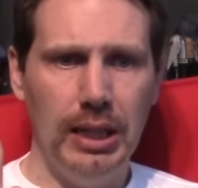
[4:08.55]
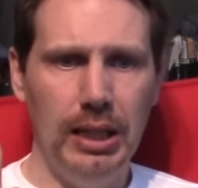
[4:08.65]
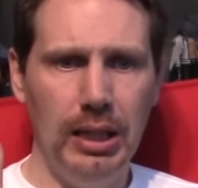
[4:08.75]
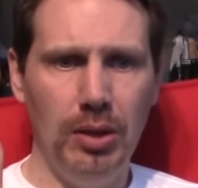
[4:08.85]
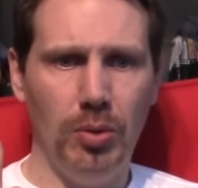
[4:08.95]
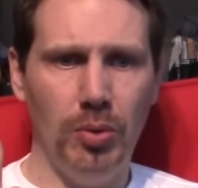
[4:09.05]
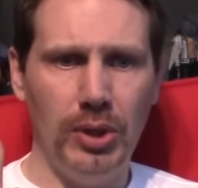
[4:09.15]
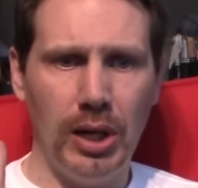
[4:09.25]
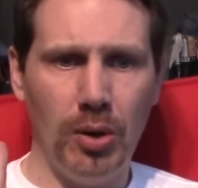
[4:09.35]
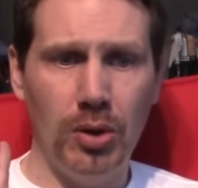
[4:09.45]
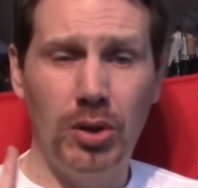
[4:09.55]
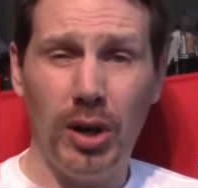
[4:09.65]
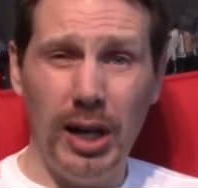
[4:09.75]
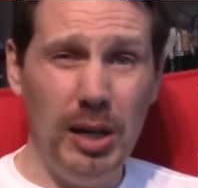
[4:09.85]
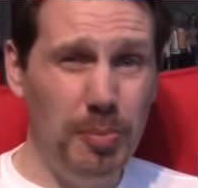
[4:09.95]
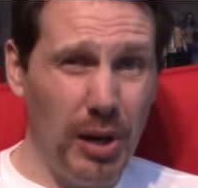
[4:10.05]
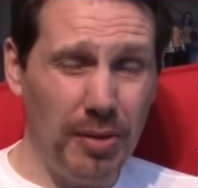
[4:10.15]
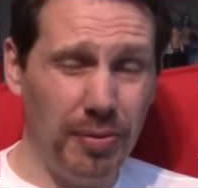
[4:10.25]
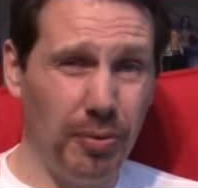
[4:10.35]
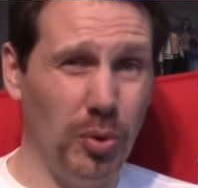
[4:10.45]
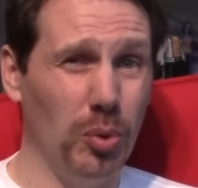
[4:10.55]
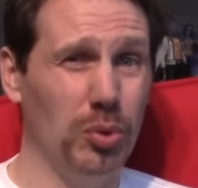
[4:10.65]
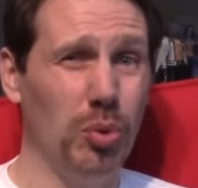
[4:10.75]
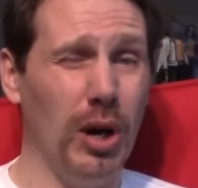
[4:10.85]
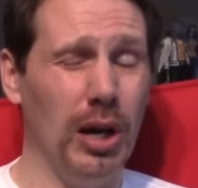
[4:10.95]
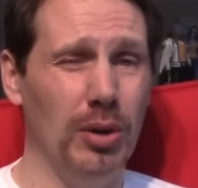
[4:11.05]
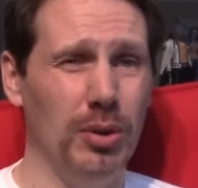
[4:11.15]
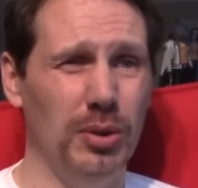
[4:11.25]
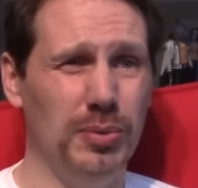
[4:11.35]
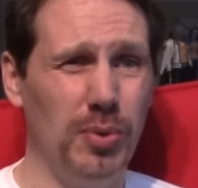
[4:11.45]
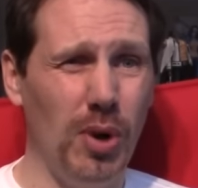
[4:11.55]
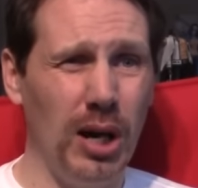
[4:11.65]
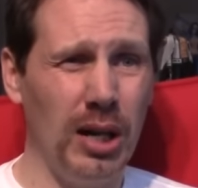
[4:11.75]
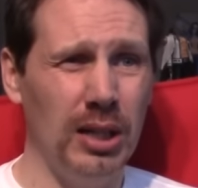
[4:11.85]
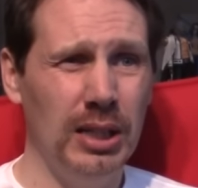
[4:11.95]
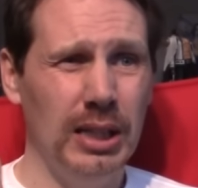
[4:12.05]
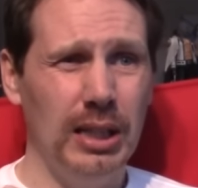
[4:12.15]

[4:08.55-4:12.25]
Et on a encore Elbaf qu'on doit euh, voir.